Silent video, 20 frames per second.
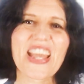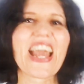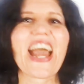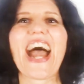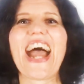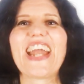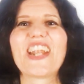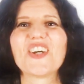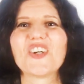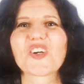
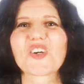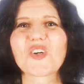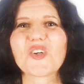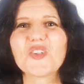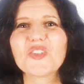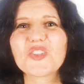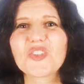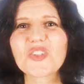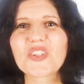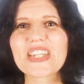Alors,
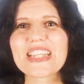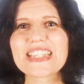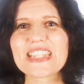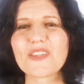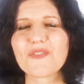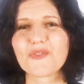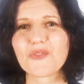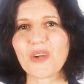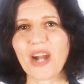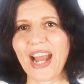
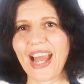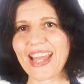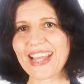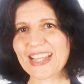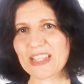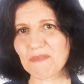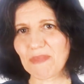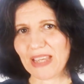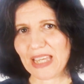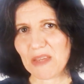autorisez-vous à
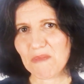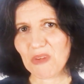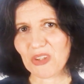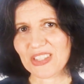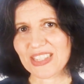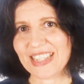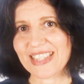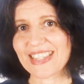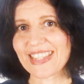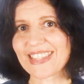
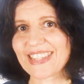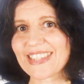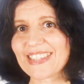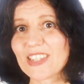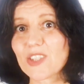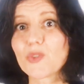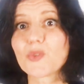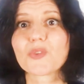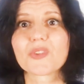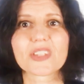expérimenter cette
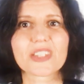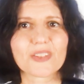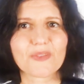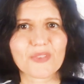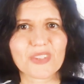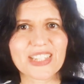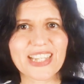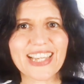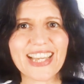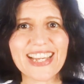attitude qui
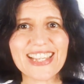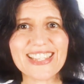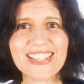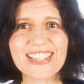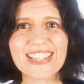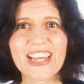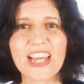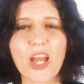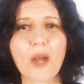vous agace,